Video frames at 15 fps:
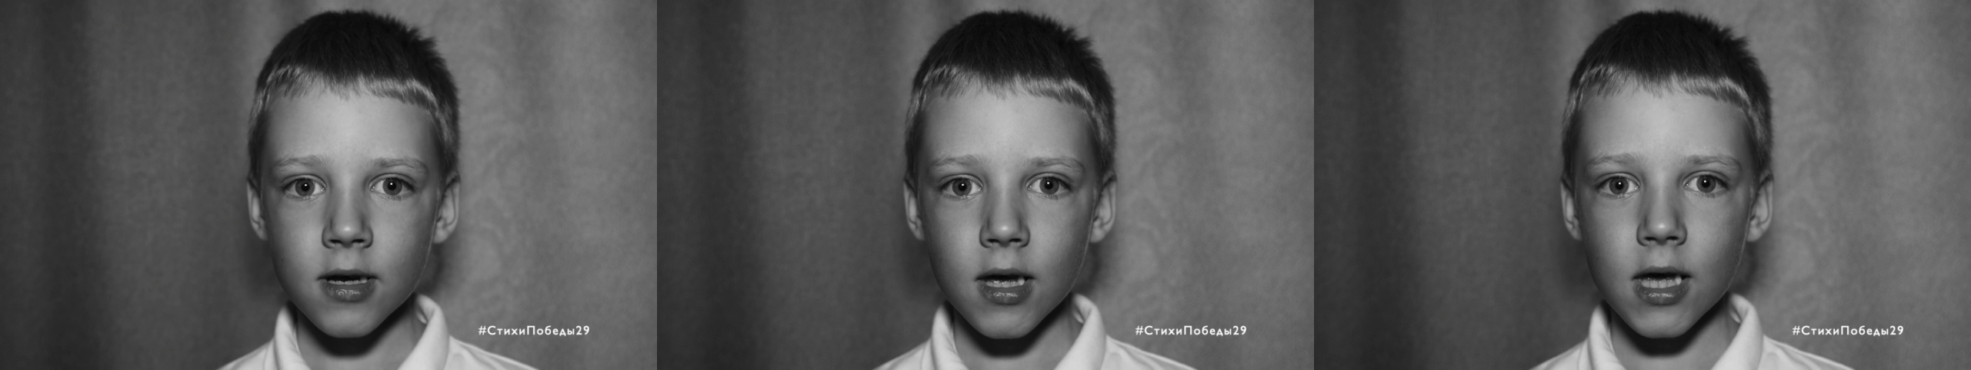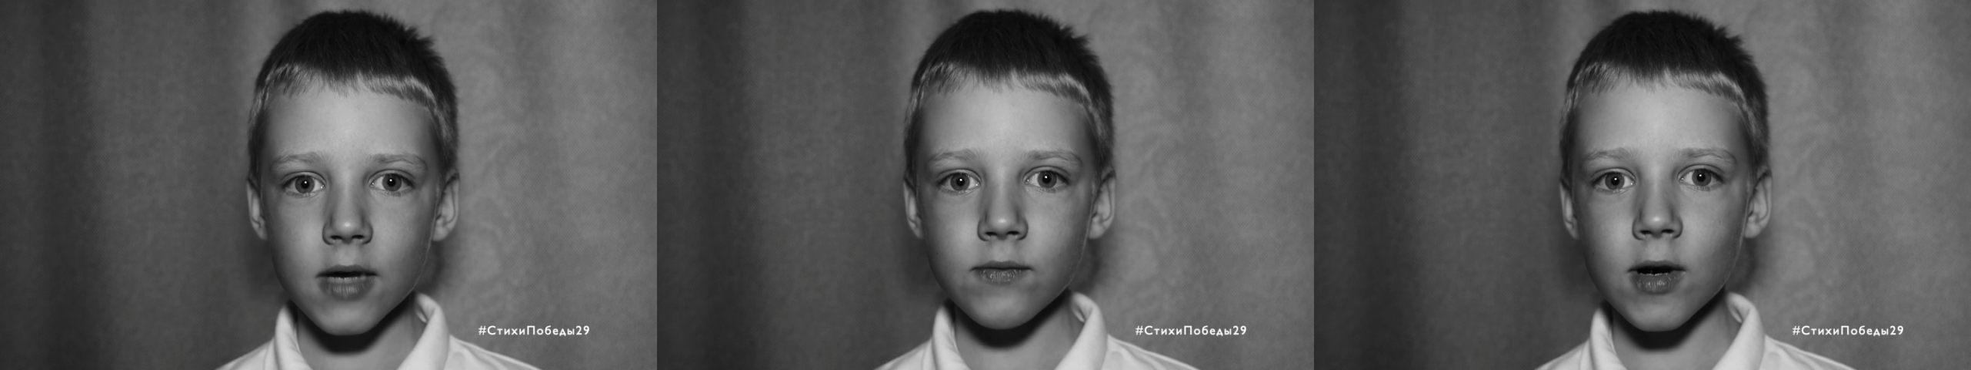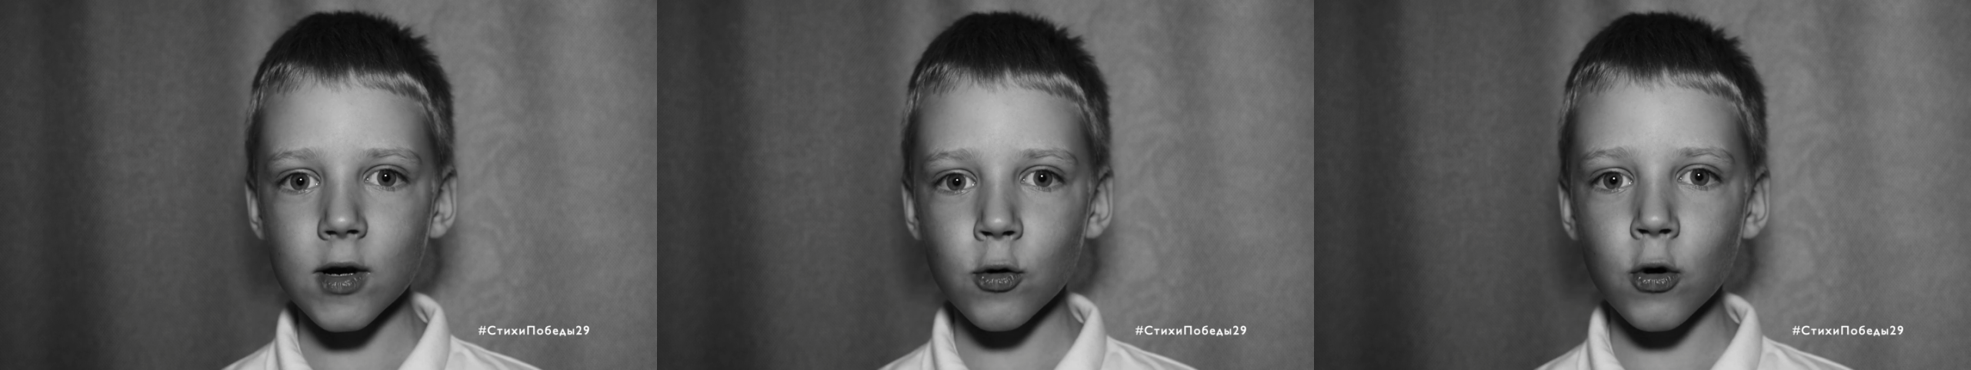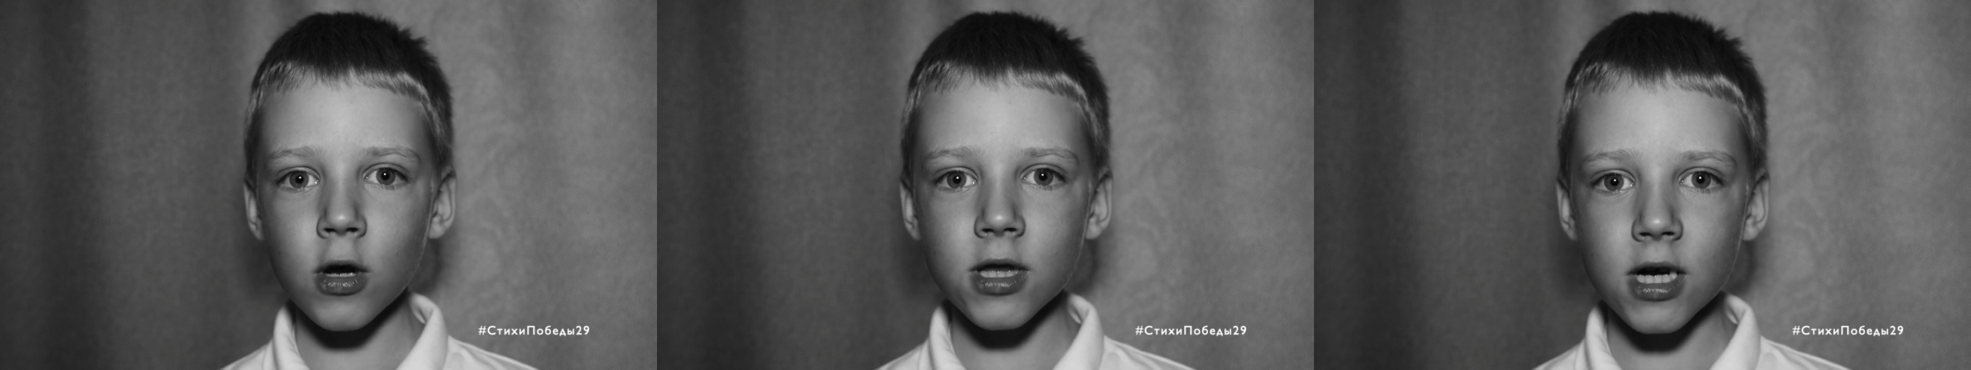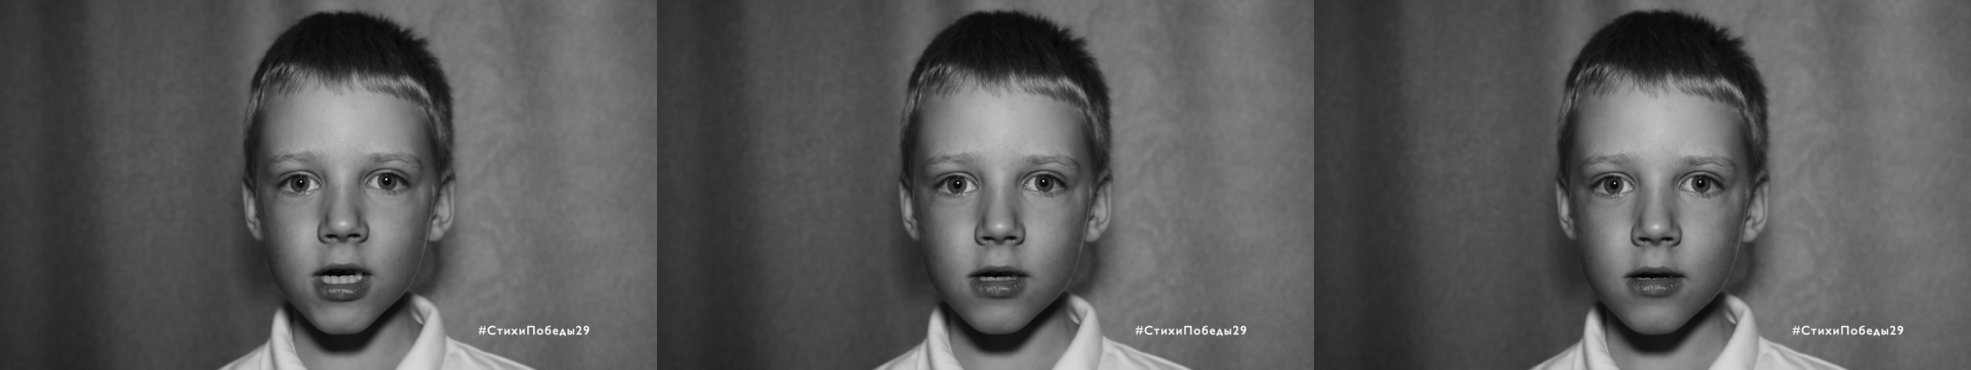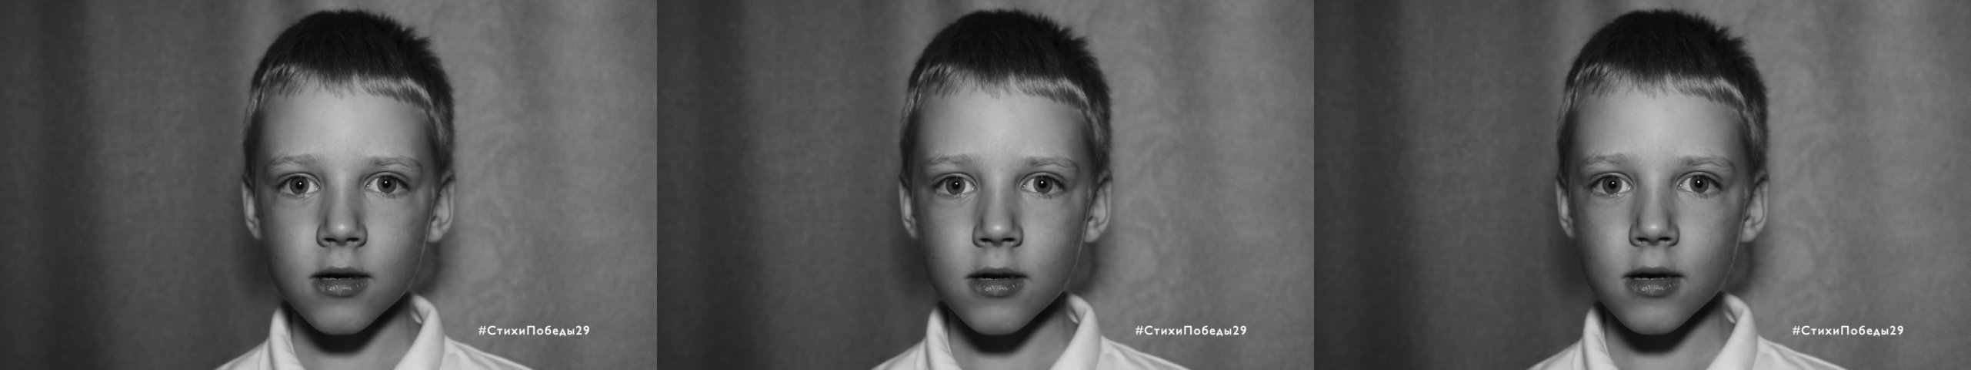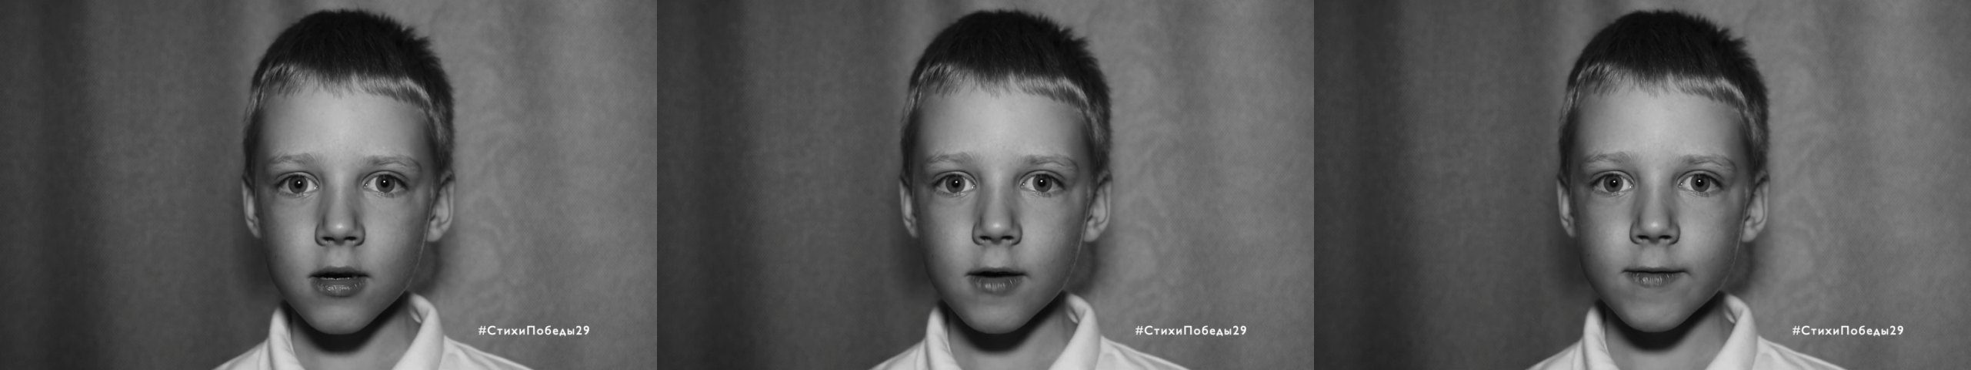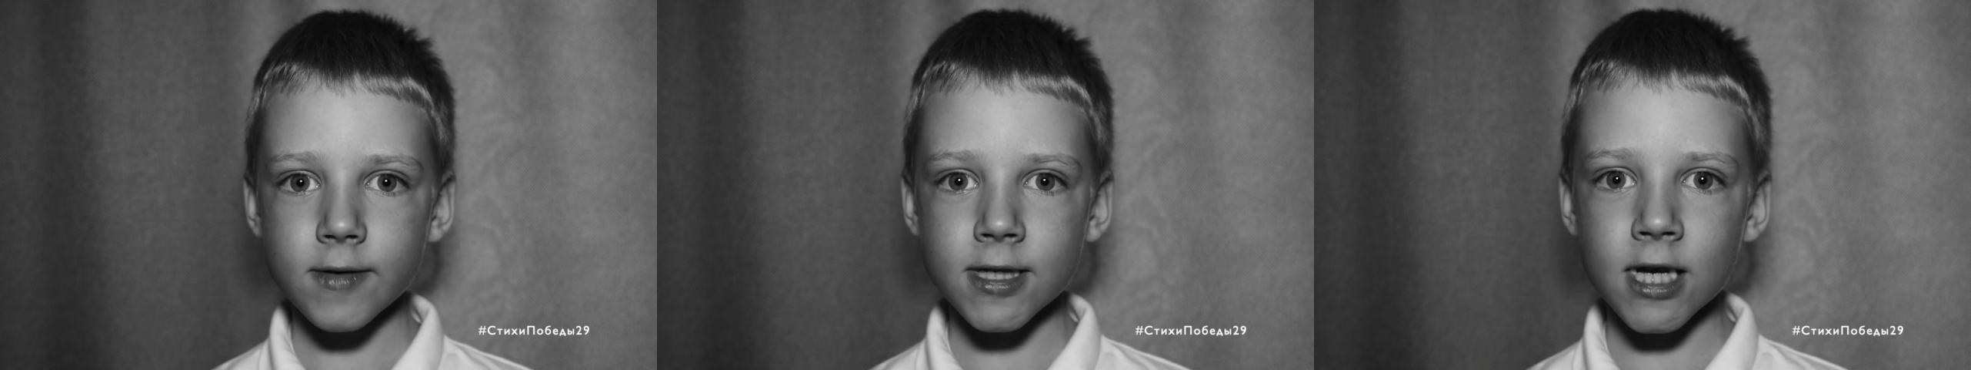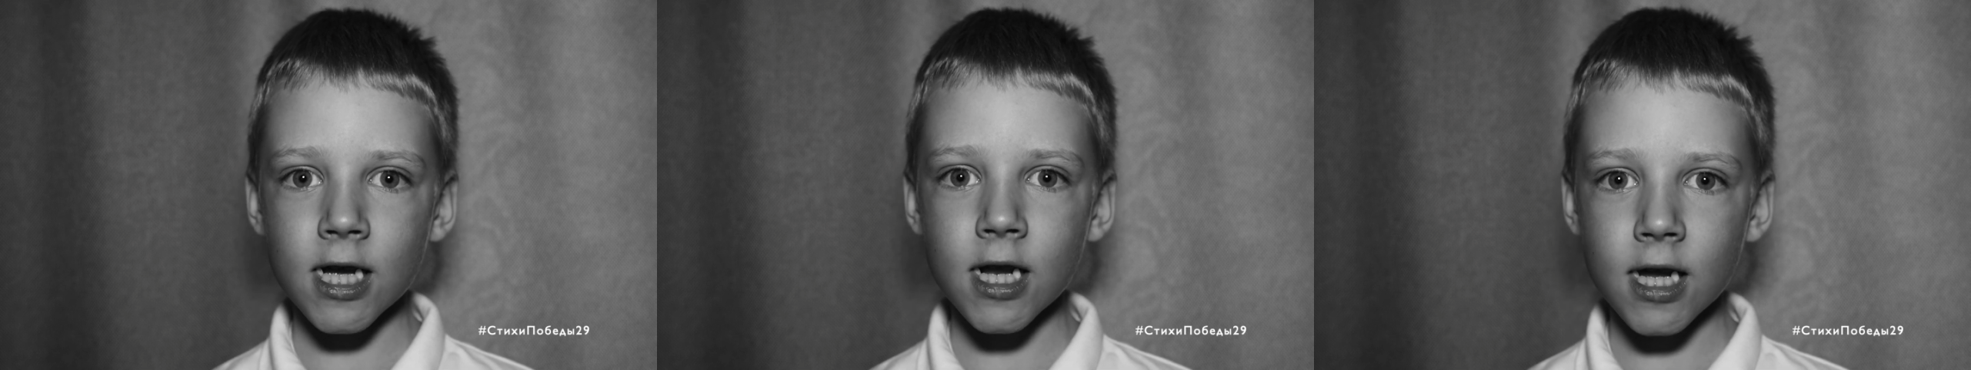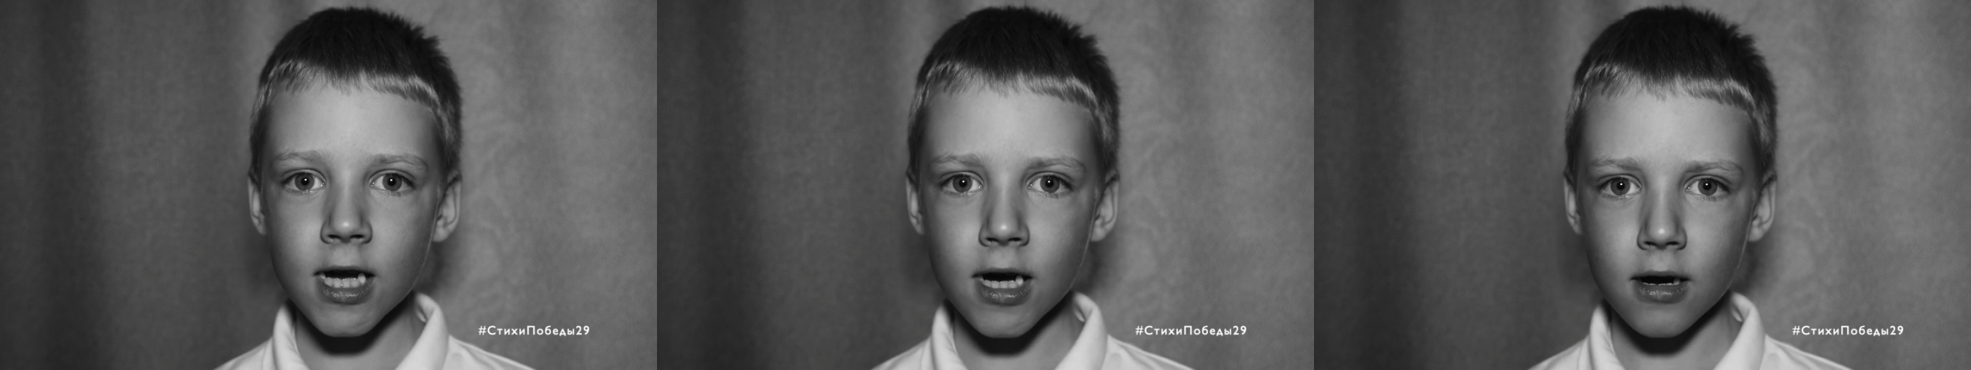и воронок в
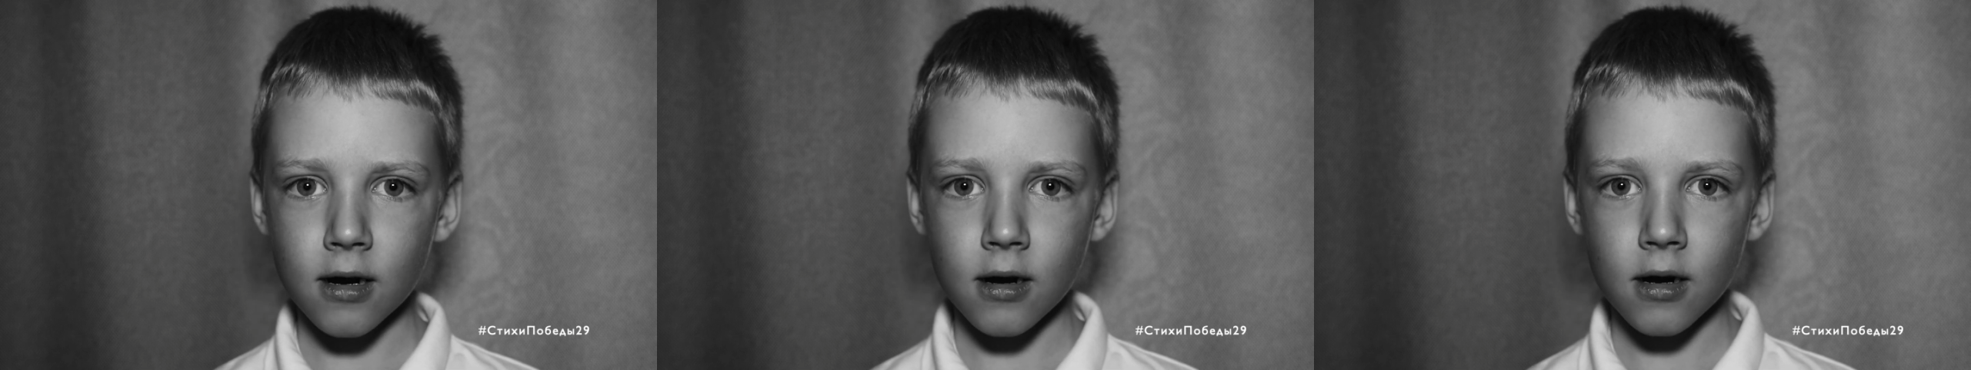селе,